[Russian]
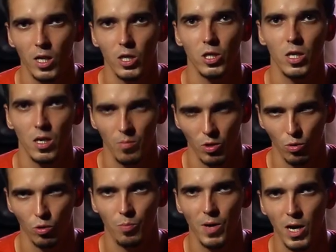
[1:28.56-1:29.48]
каждые
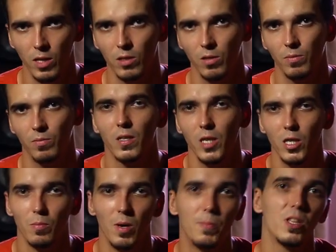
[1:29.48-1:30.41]
минут пять. С
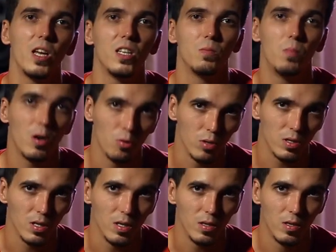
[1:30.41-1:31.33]
этим мы пытались
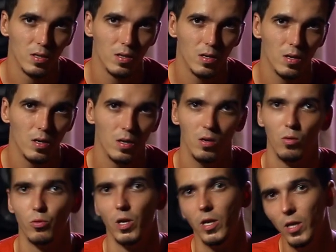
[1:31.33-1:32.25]
бороться.
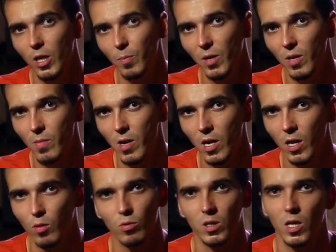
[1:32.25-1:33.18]
Удалили Play
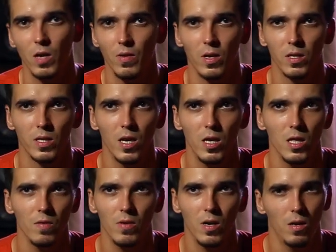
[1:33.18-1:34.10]
Market, установили
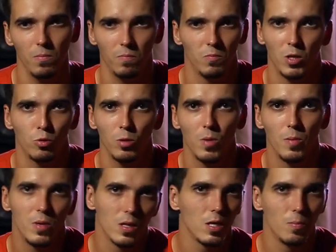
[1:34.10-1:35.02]
заново, на тот
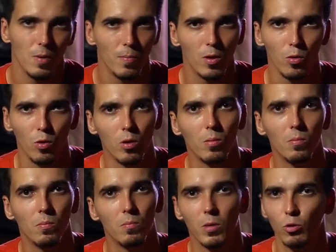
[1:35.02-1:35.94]
момент не помогло.
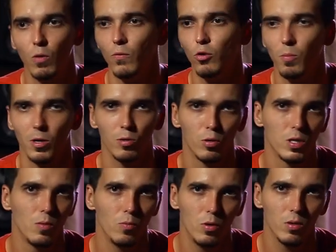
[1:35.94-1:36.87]
Потом все прошло
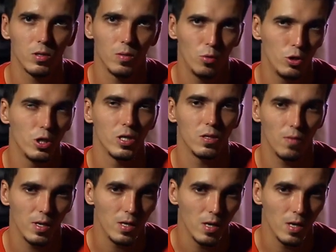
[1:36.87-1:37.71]
само собой через два